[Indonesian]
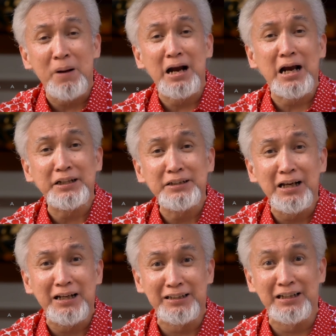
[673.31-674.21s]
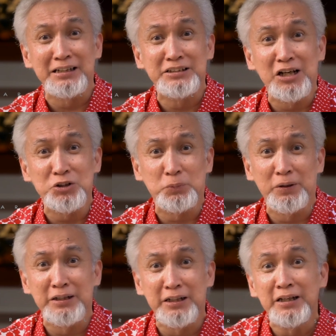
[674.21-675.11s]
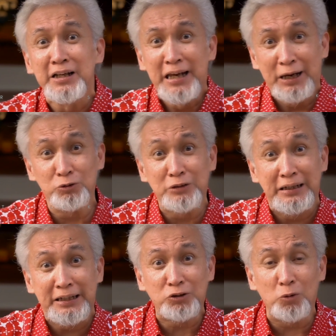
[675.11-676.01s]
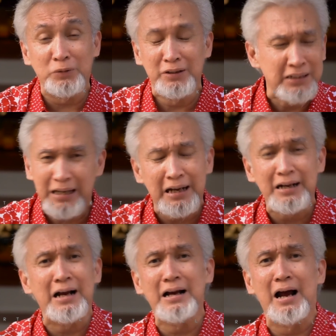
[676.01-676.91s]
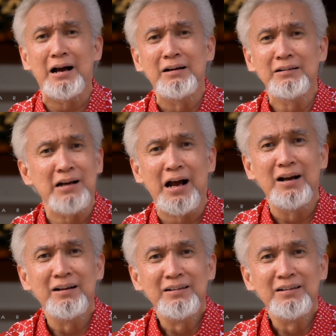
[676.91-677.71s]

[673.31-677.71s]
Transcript: pangkatnya, kita ngejar supaya jadi ikutan ngetop. Jadi enggak, enggak, enggak, enggak. enggak.